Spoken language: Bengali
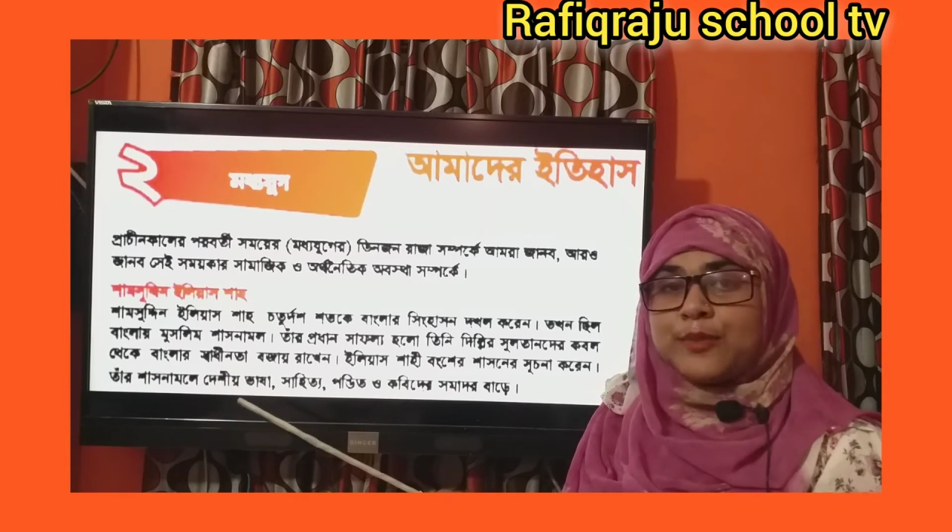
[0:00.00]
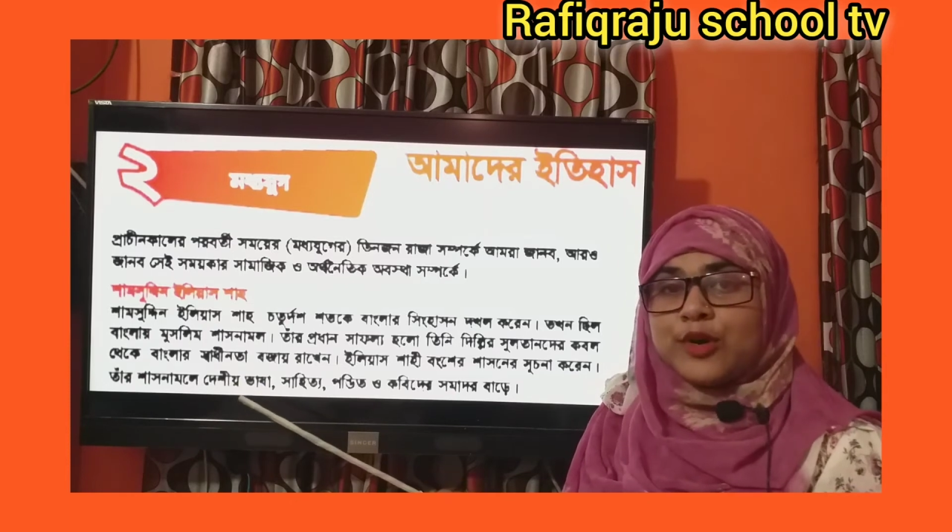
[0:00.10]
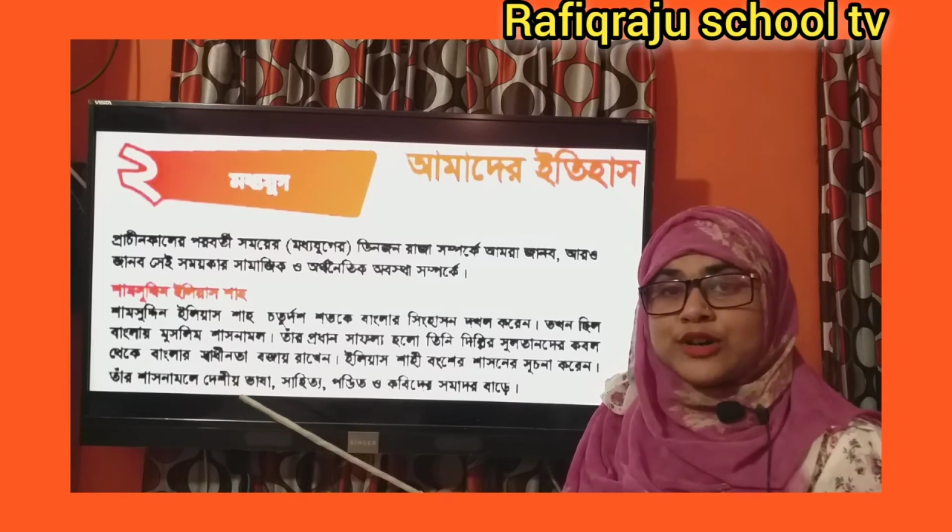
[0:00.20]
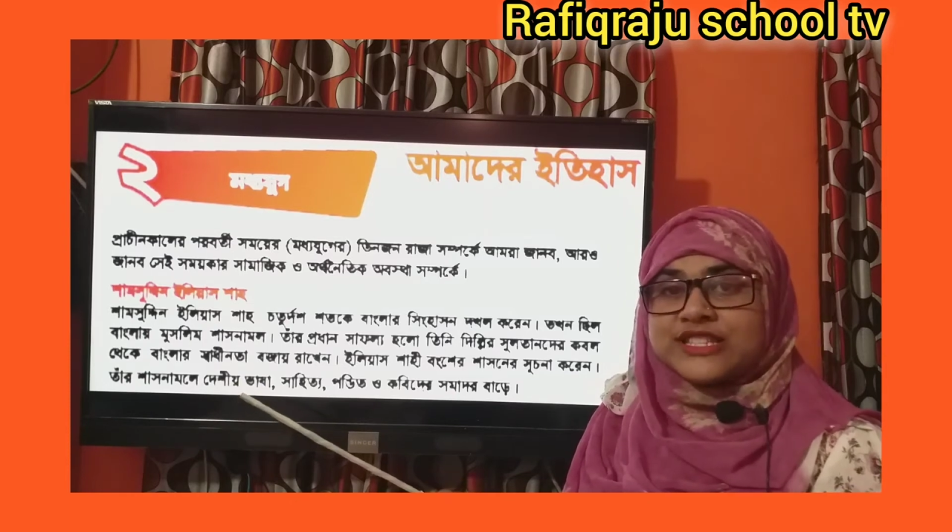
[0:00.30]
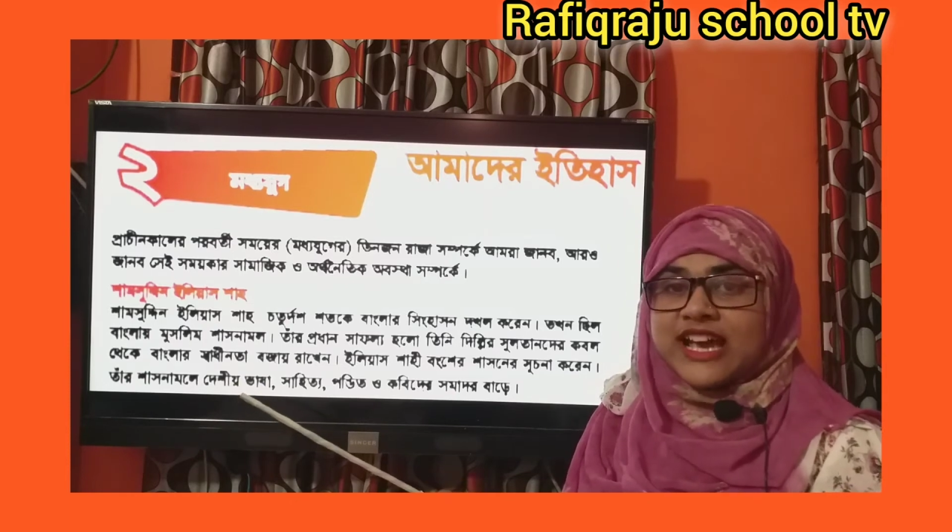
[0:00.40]

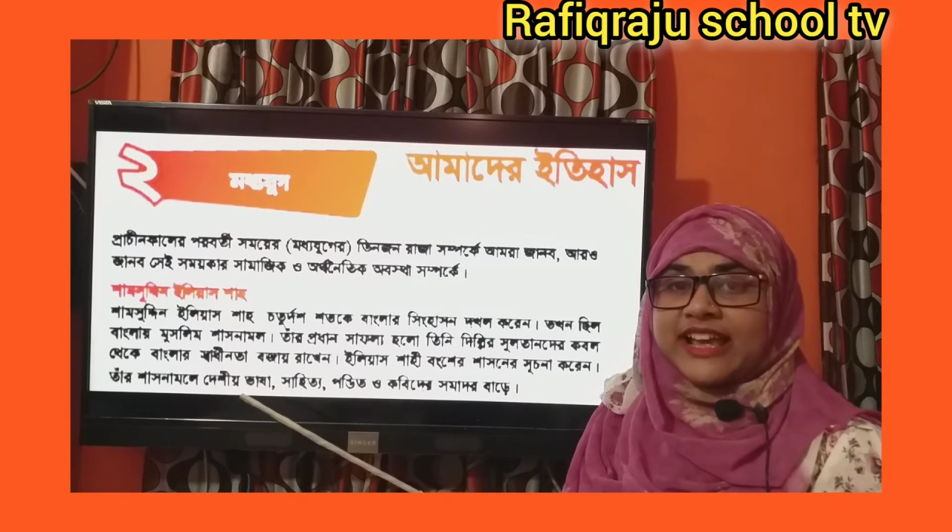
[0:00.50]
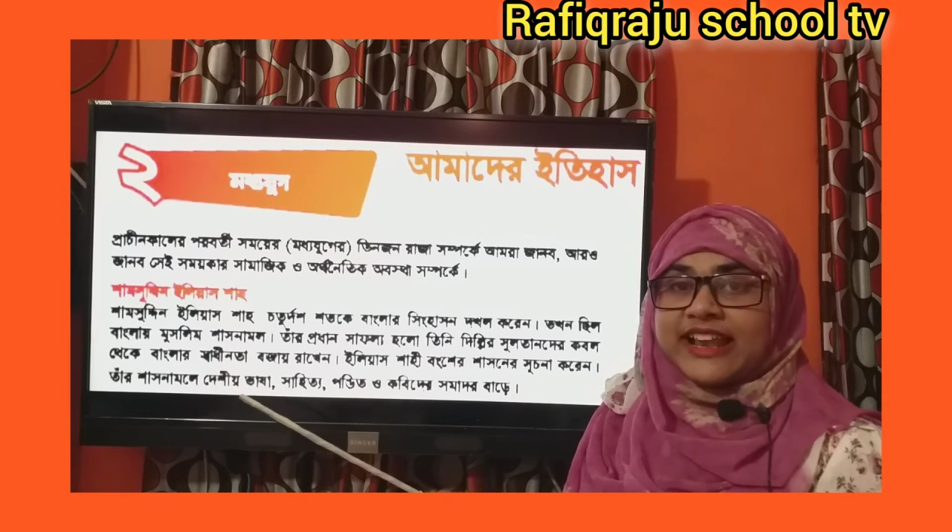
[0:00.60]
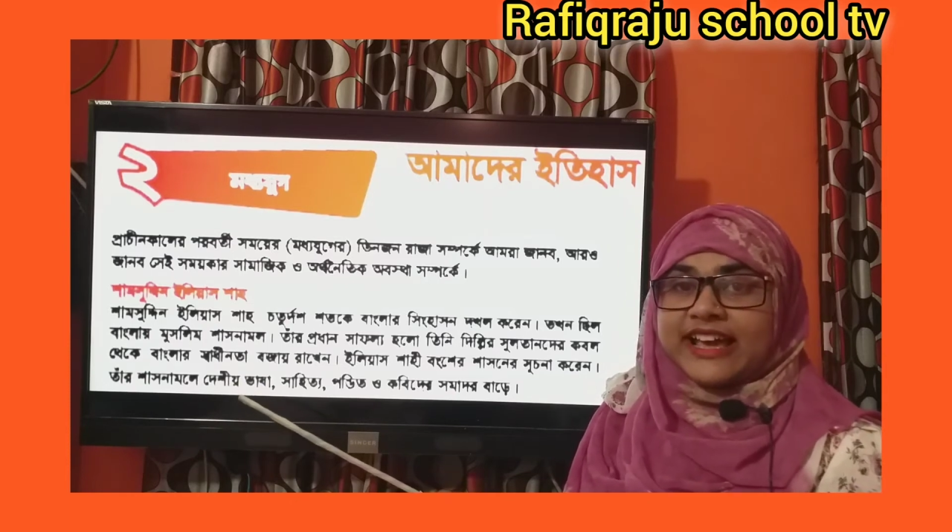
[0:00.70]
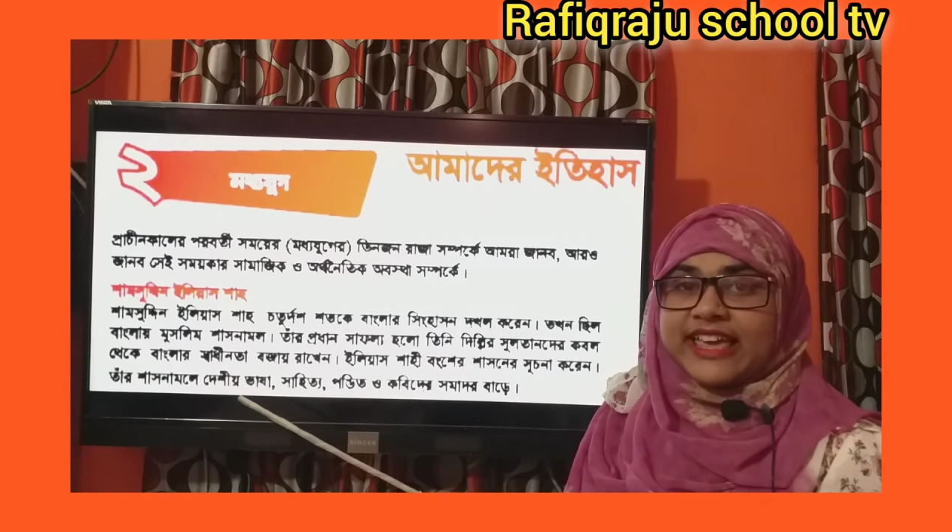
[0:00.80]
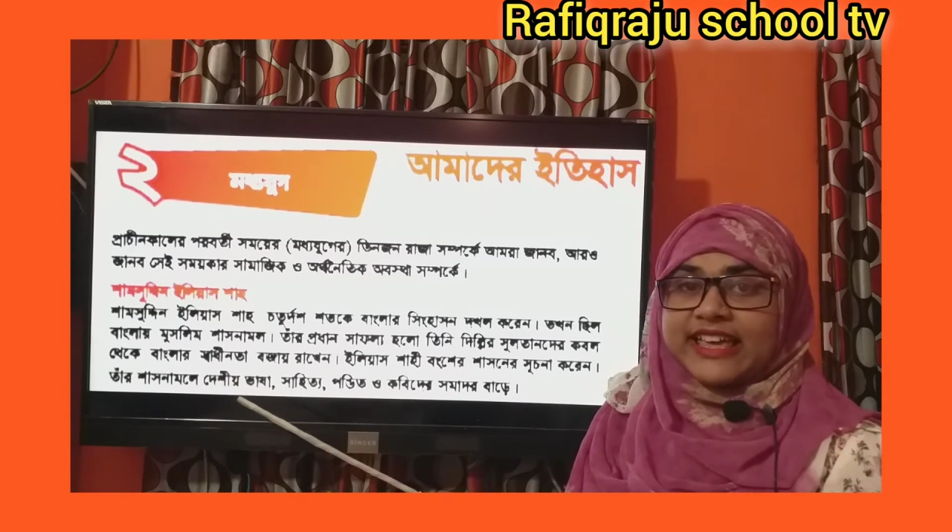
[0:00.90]
বজায়
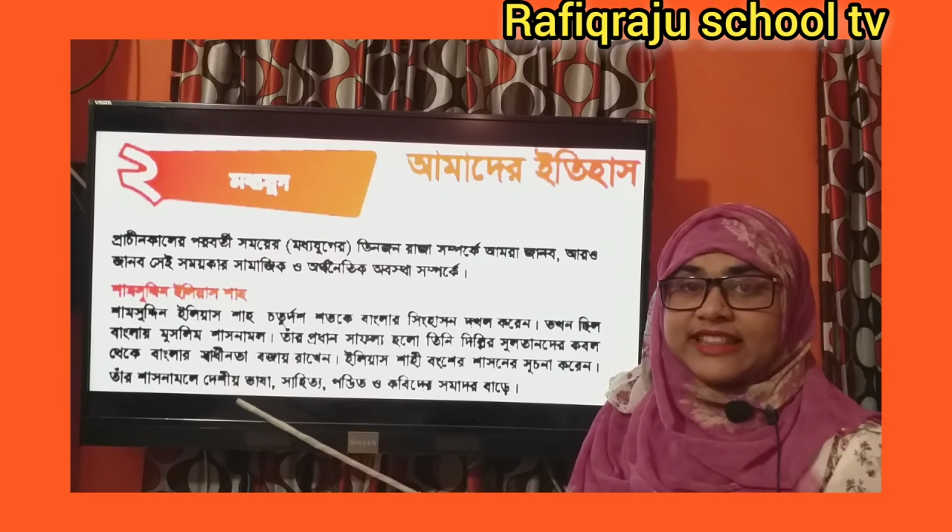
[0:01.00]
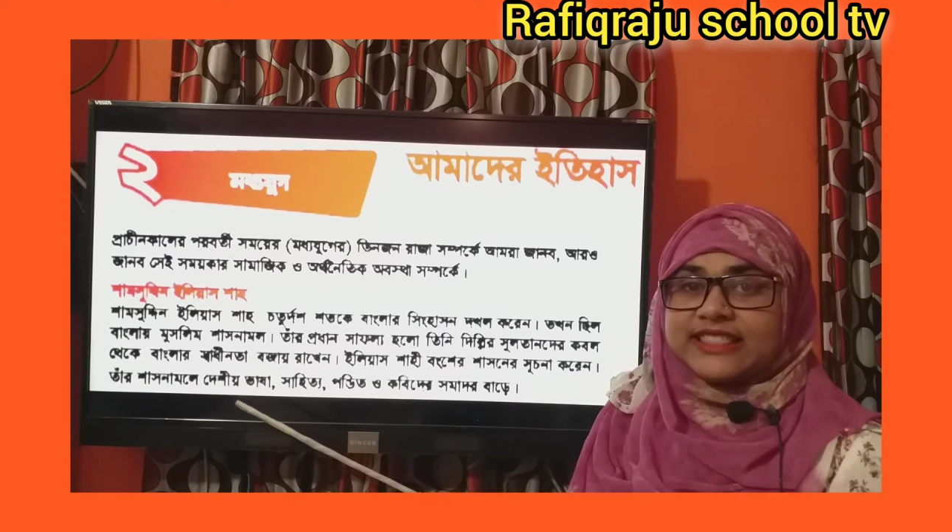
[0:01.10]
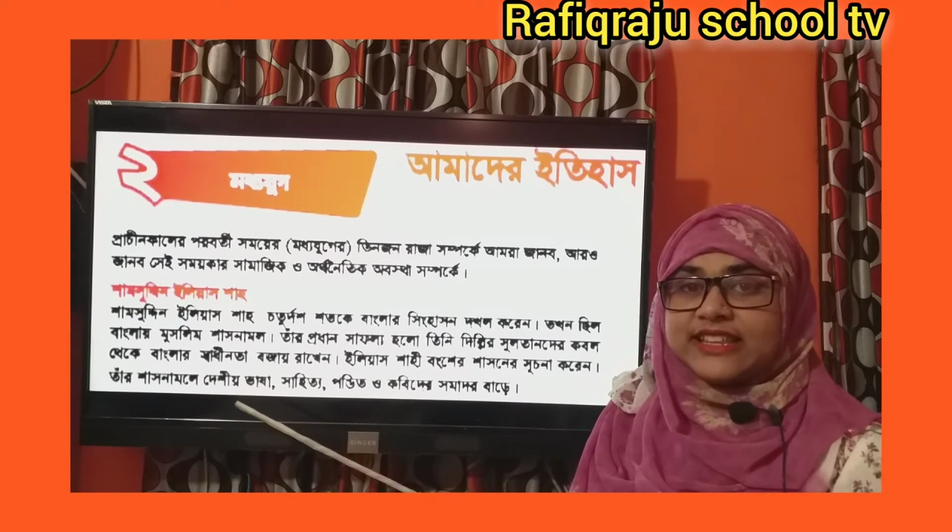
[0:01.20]
রাখেন